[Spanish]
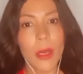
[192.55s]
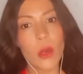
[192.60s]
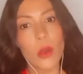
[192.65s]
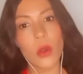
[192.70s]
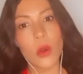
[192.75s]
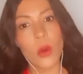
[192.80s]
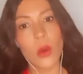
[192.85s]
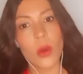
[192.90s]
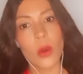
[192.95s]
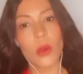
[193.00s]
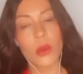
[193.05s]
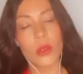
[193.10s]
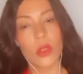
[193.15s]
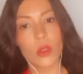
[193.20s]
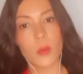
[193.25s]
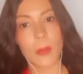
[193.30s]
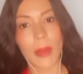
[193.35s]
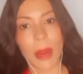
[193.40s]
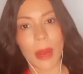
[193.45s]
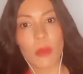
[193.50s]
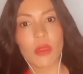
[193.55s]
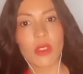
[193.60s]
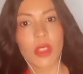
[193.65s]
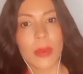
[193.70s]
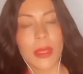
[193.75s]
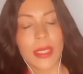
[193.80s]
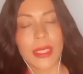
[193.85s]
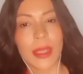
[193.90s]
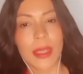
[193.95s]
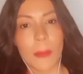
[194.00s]
pero no nos
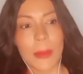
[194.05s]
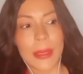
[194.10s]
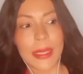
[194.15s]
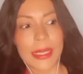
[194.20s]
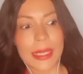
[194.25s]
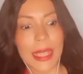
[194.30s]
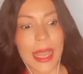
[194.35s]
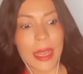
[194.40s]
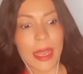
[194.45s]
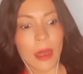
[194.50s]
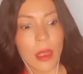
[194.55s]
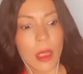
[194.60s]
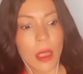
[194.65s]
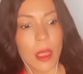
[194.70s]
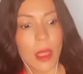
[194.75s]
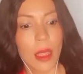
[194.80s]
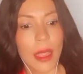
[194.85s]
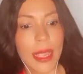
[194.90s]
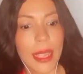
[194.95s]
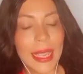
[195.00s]
paramos a veces a pensar